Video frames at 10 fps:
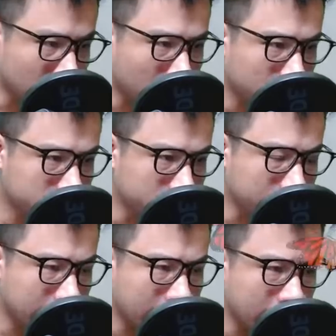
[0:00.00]
Đó
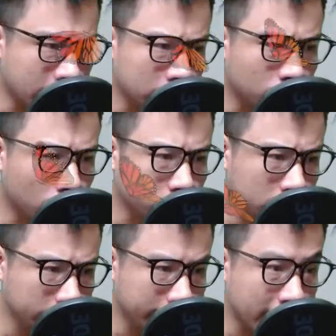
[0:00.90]
chính là
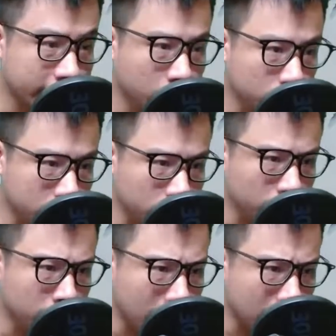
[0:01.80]
con người đã khiêu
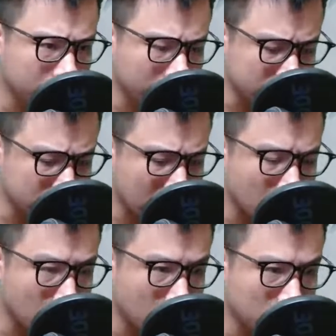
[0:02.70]
chiến huyết mãng thành
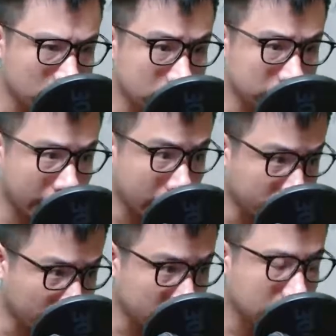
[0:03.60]
sao
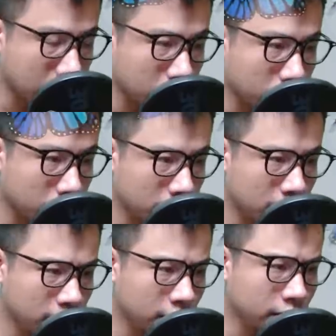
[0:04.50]
Trẻ vậy sao
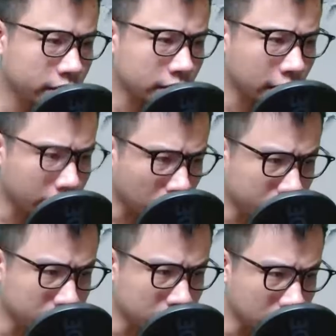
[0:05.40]
Nghe
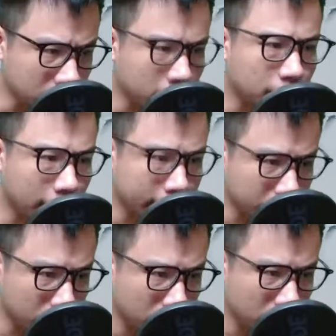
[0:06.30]
nói thực lực rất mạnh
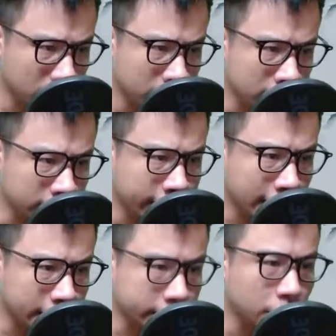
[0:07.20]
đó
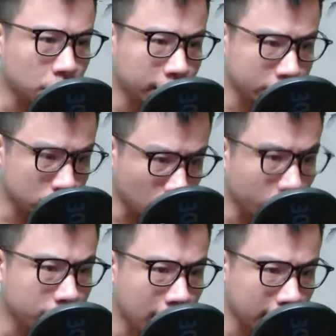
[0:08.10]
Ngay cả tiểu thành
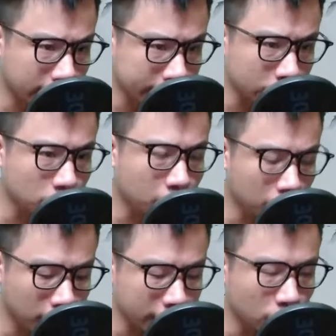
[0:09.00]
chủ huyết mãng thành cũng
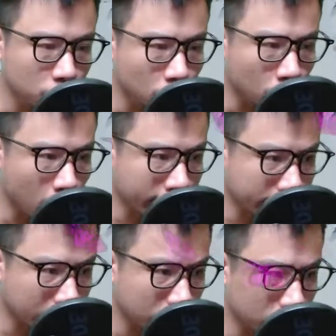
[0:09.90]
không phải đối thủ của
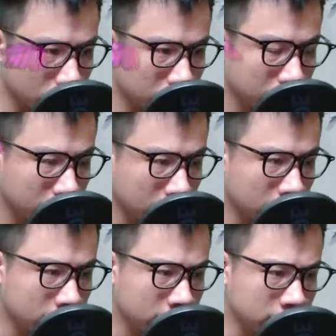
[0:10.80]
hắn đâu
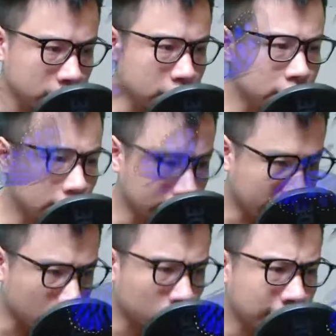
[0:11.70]
Nhưng
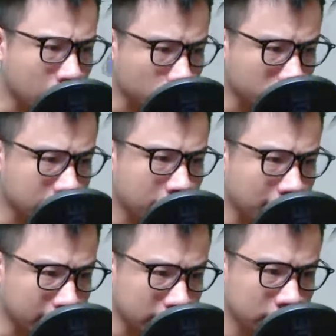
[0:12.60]
lần này có Thảo Doanh
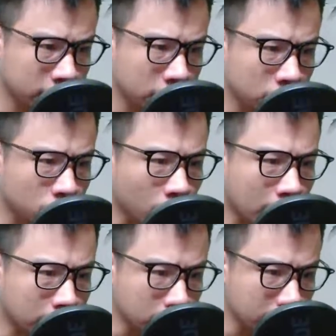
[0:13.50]
ra mặt
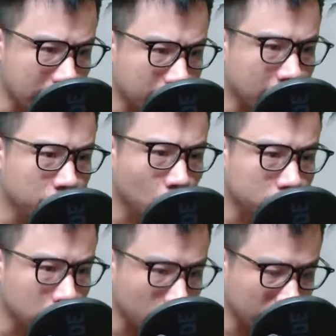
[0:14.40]
Đó là cường giả bán
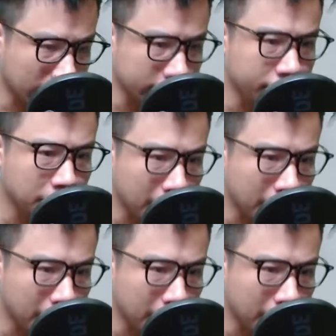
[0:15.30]
bộ tử huyền cảnh